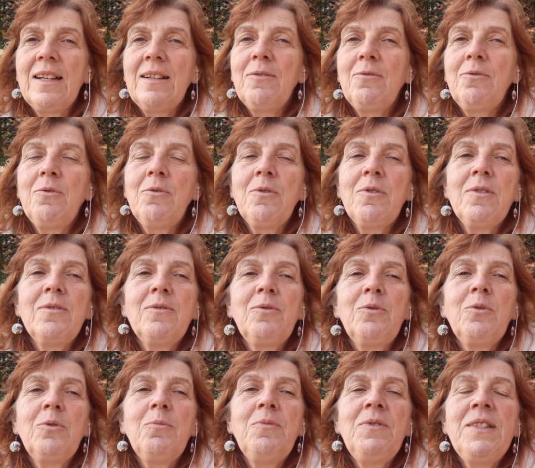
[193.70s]
Vous,
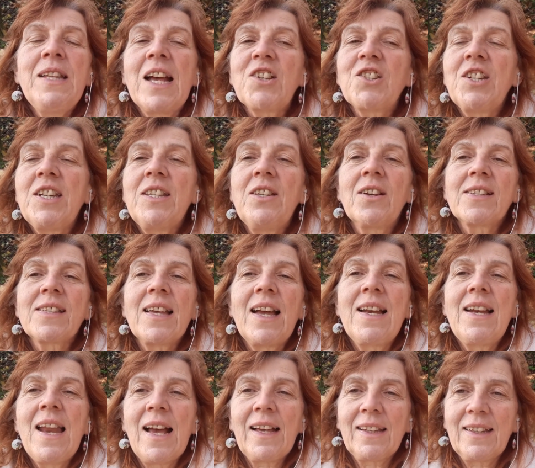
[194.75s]
vous nagez dans un
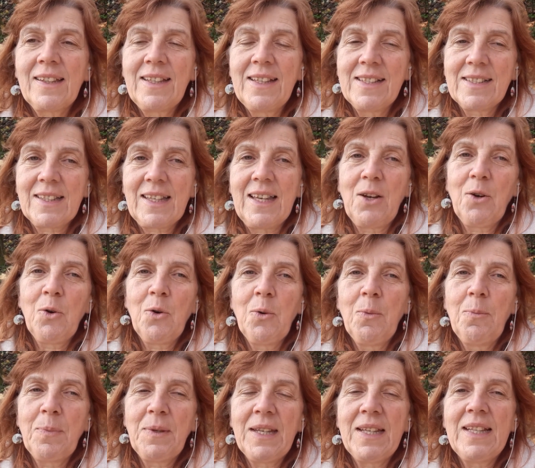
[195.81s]
lac qui serait au
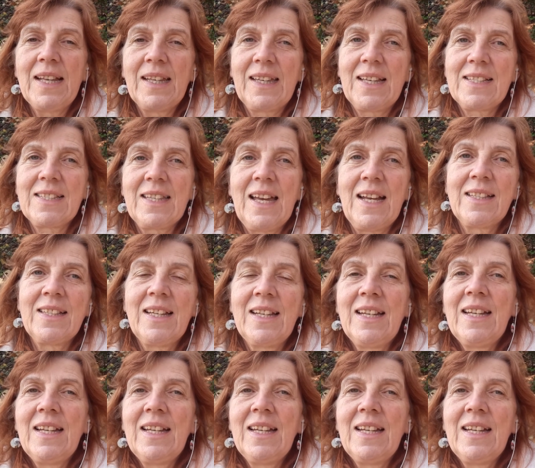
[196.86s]
pied de la cascade.